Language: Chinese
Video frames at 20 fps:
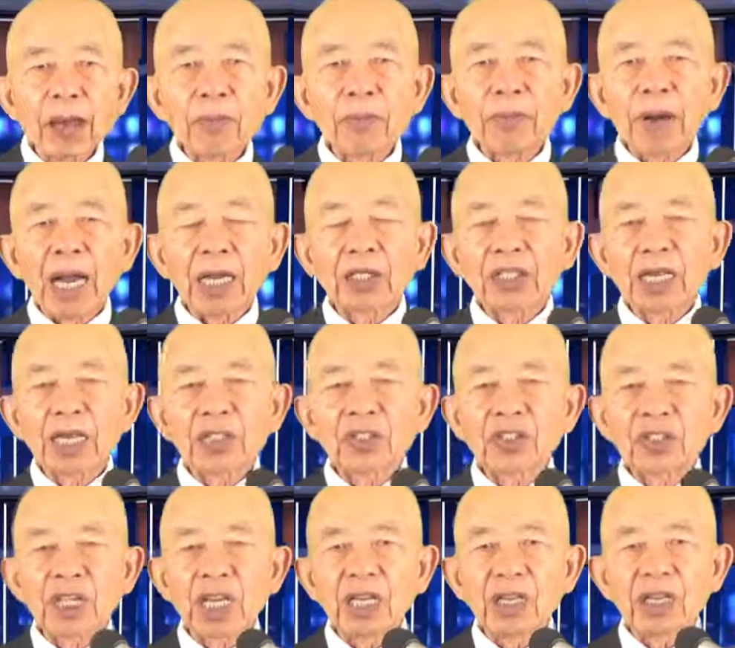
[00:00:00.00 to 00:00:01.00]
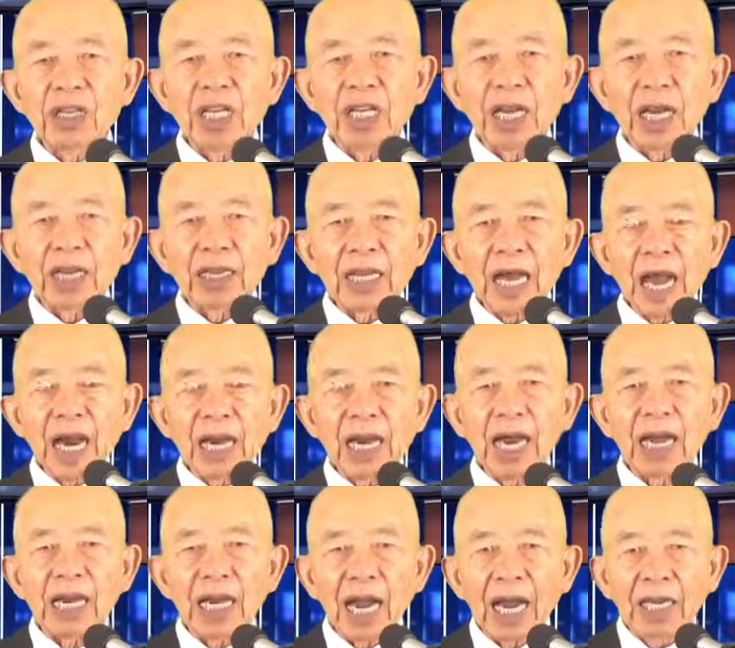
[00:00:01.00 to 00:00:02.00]
把这个心地啊打
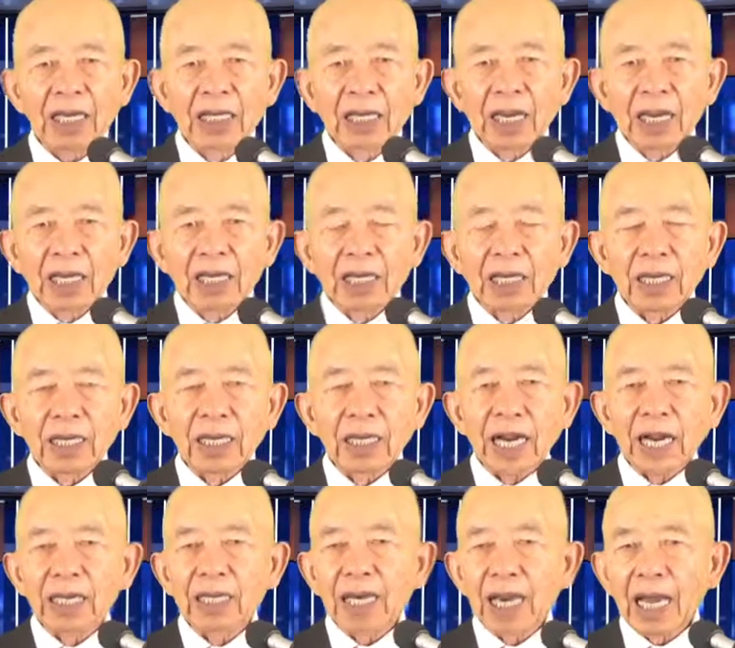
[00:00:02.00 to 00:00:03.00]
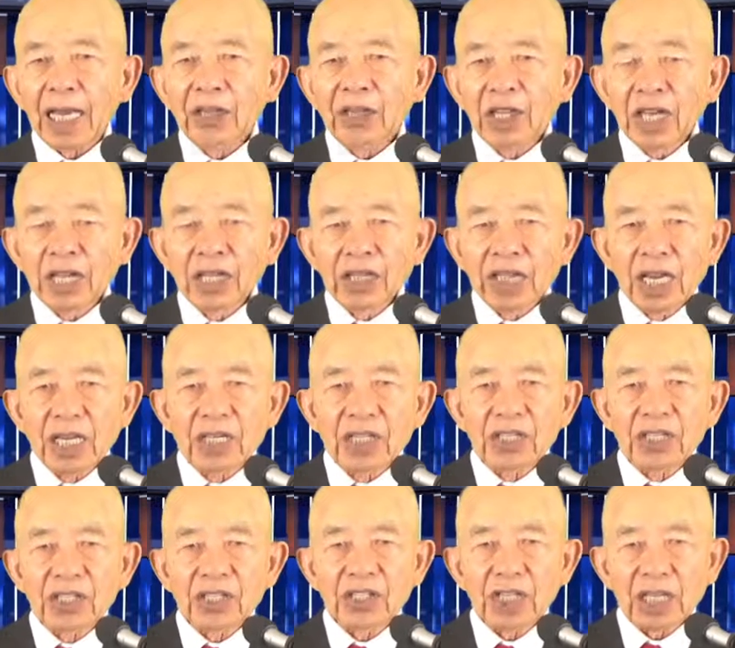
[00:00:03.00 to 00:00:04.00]
开来，应该来听听
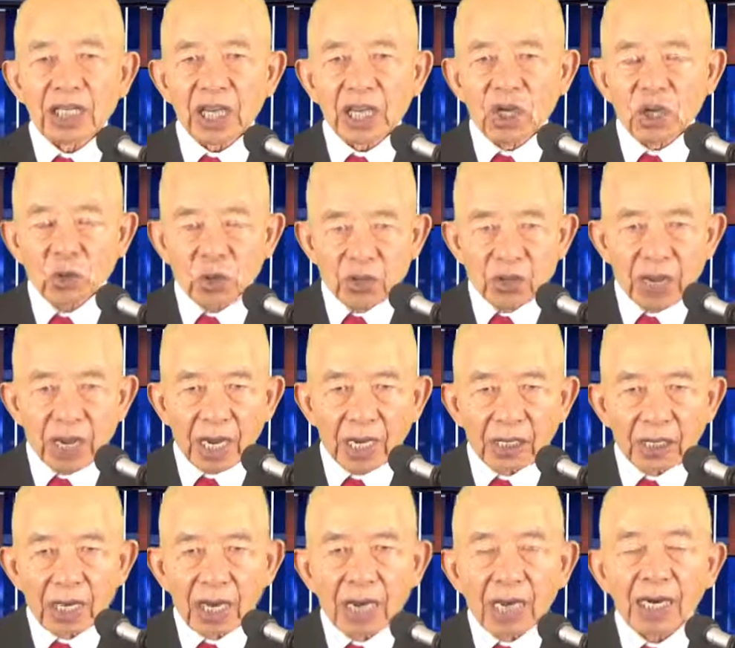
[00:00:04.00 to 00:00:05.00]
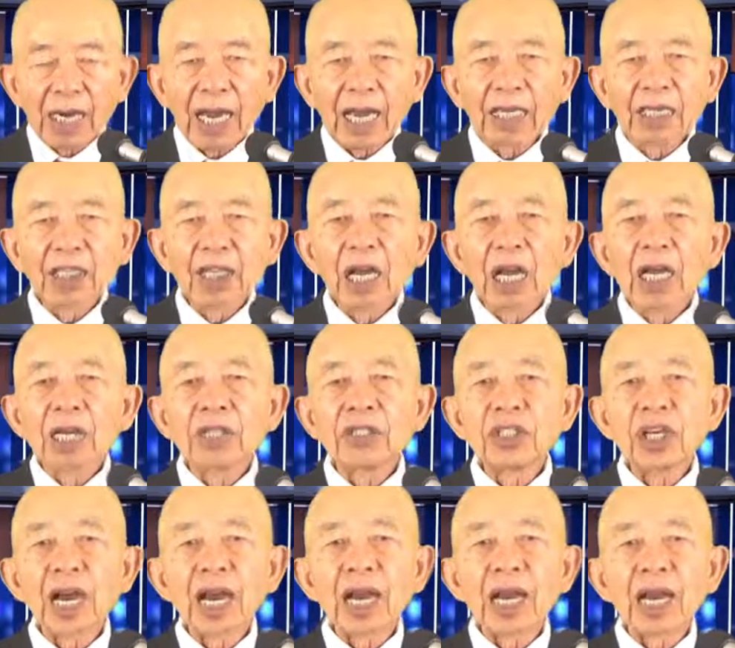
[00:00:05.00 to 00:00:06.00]
这些的预言，来
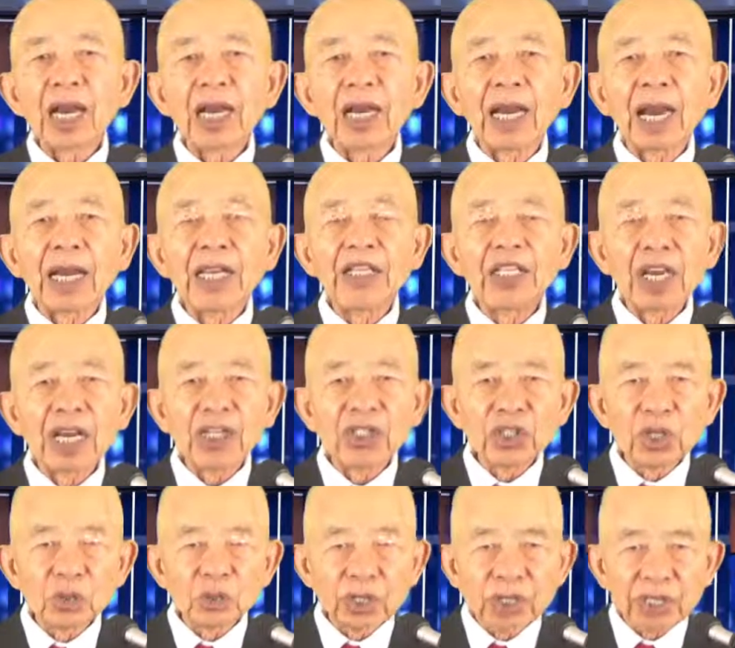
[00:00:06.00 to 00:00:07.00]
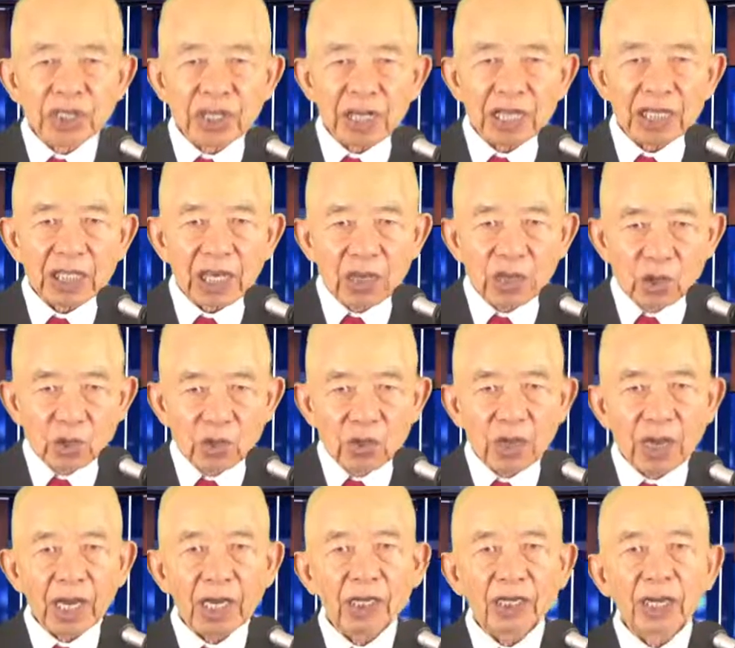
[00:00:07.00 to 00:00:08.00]
呃来研究这些的预
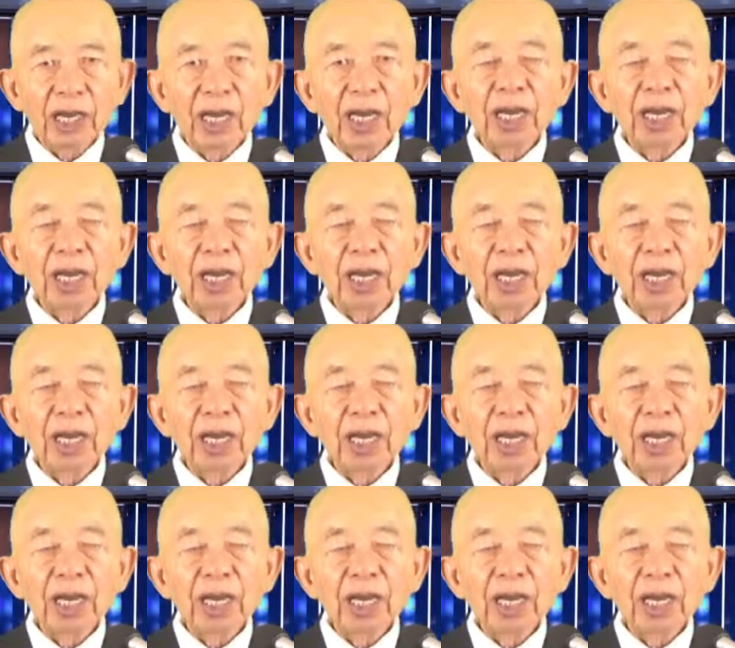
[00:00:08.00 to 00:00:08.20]
言。